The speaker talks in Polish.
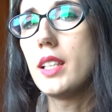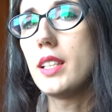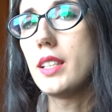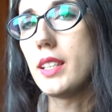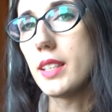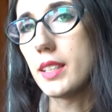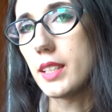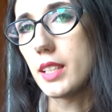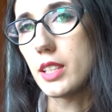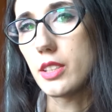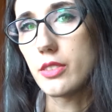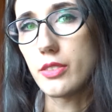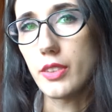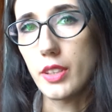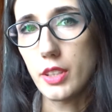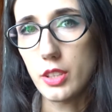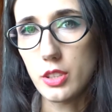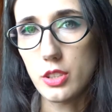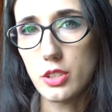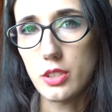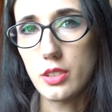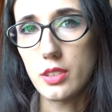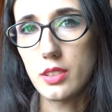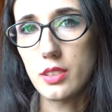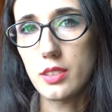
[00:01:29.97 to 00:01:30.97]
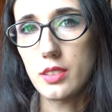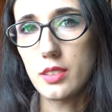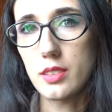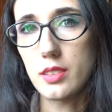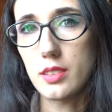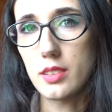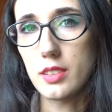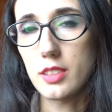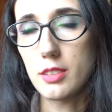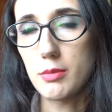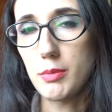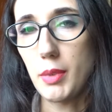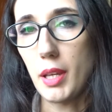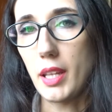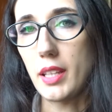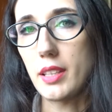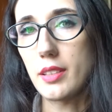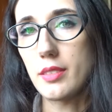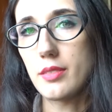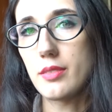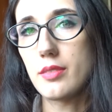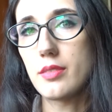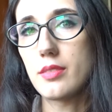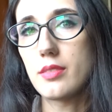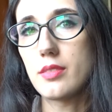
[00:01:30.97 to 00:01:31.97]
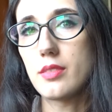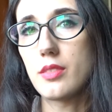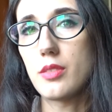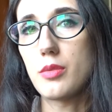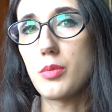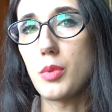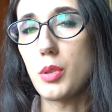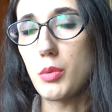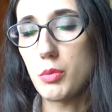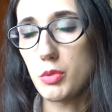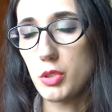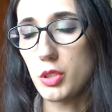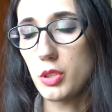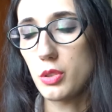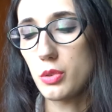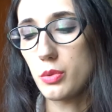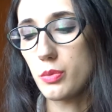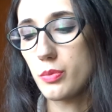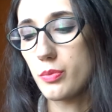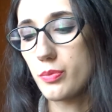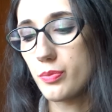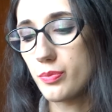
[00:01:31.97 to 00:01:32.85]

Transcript: jedna z większych zmian w moim życiu.